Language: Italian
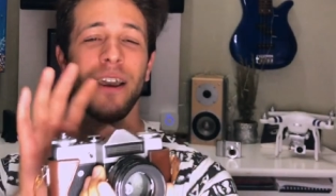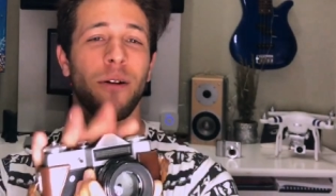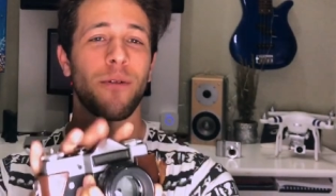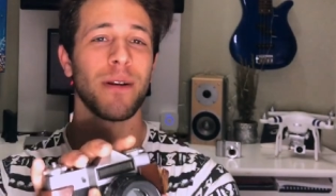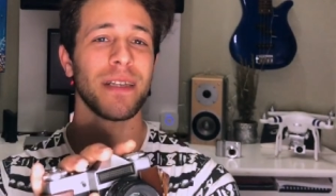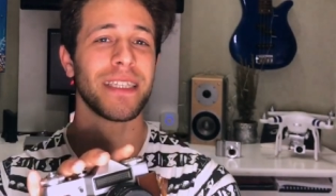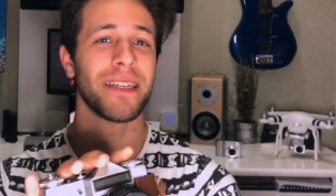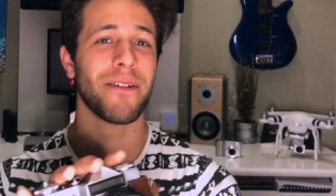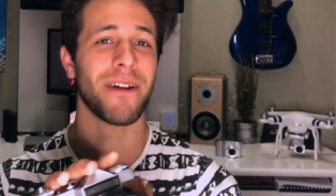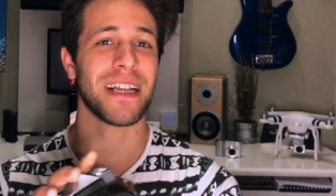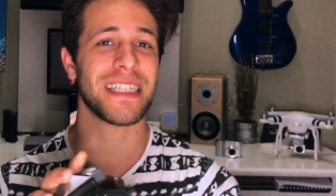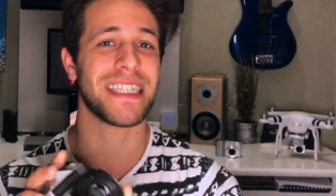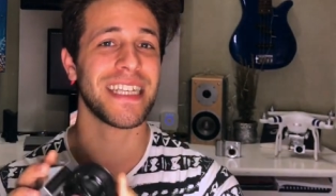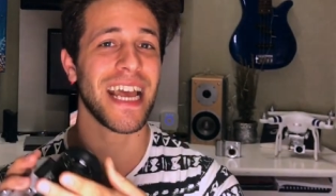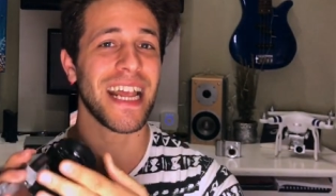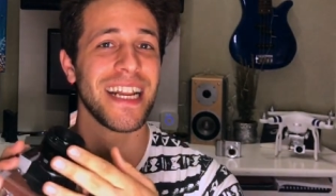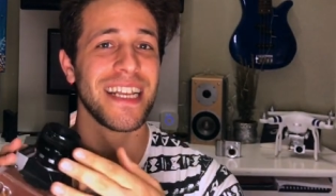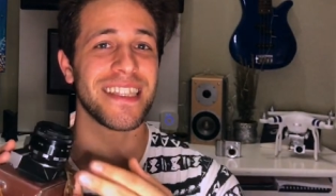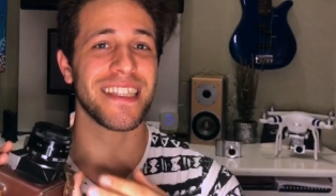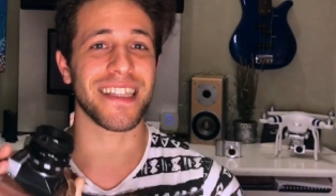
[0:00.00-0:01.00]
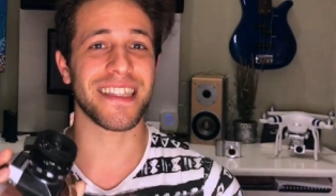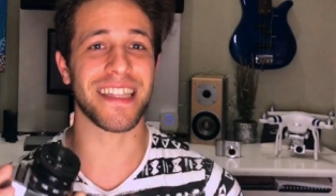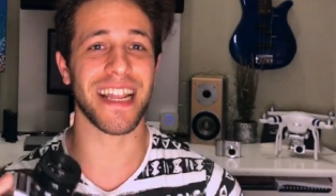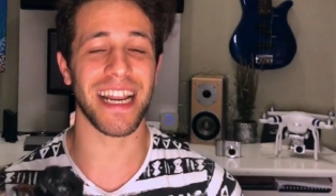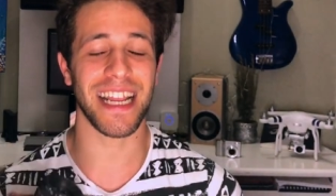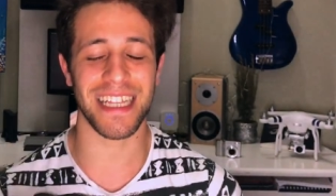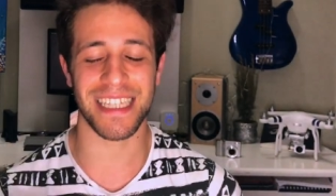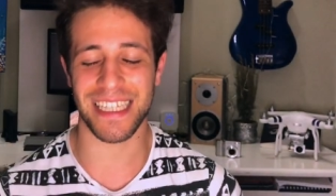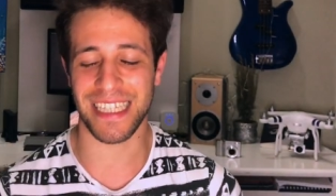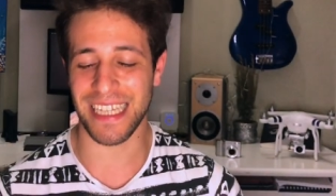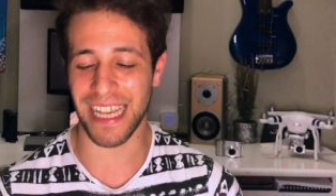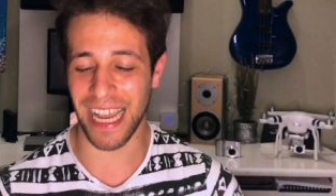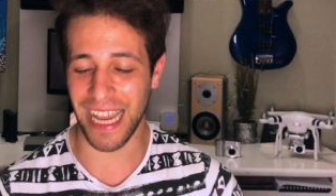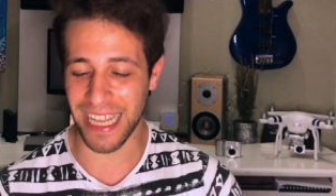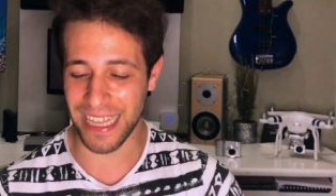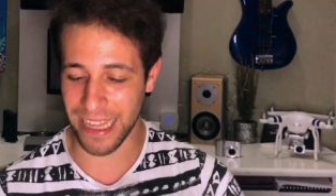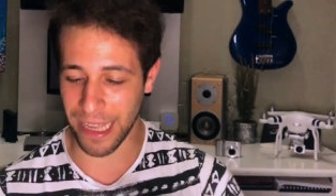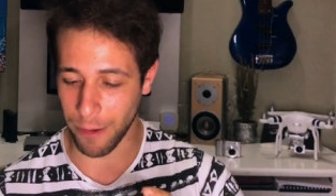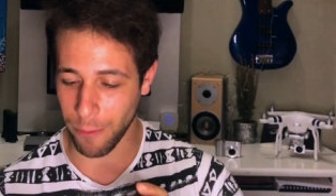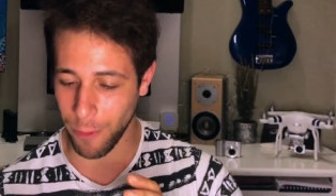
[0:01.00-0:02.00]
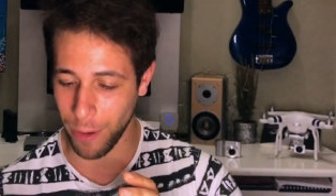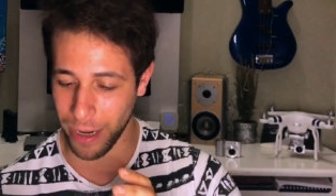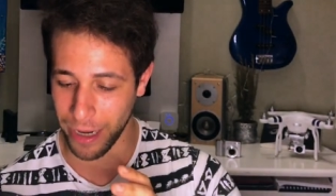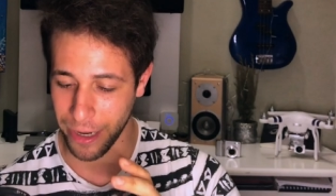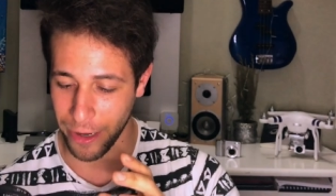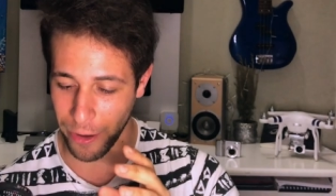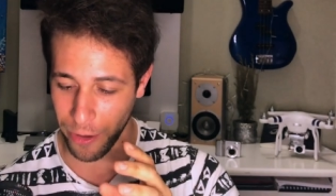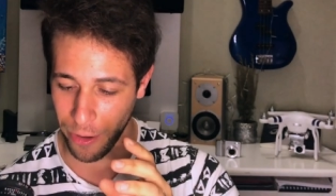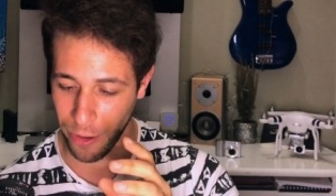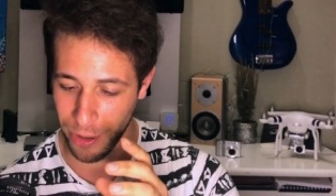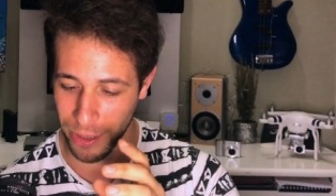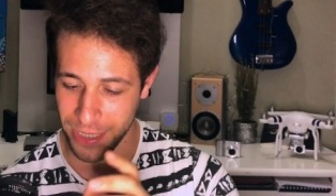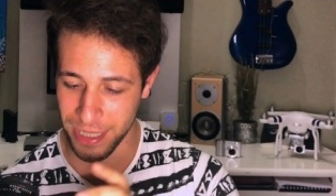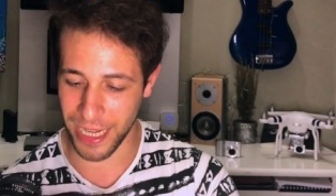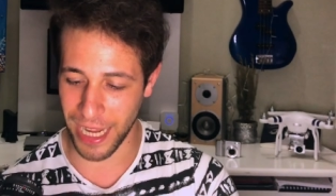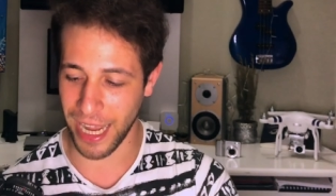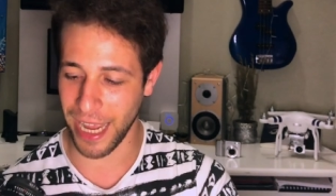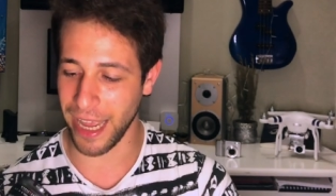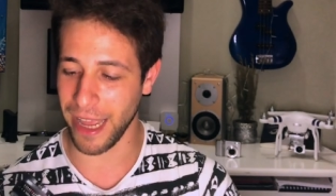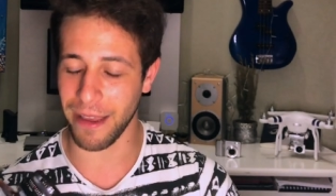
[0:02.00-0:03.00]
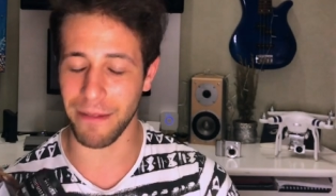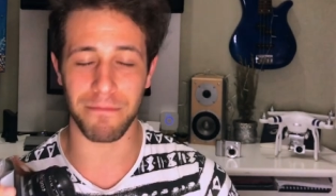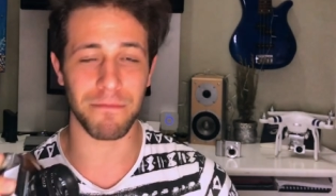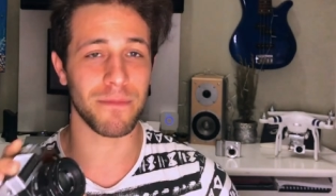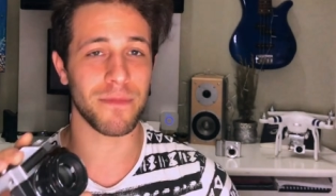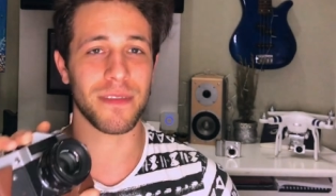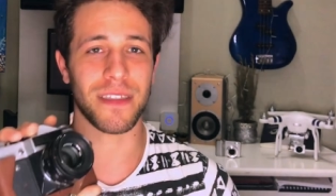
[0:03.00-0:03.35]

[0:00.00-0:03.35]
Questa è una Zenith 3Z qualcosa e